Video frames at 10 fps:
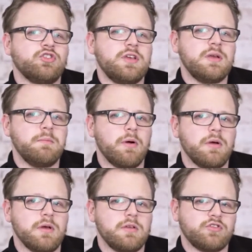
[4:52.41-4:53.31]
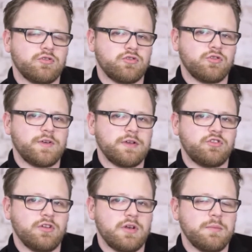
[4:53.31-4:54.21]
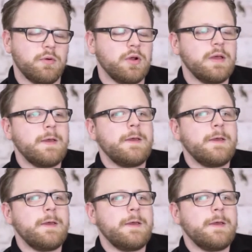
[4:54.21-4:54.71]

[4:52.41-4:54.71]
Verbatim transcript: że, ich bo, e, że odczuwają silny ból,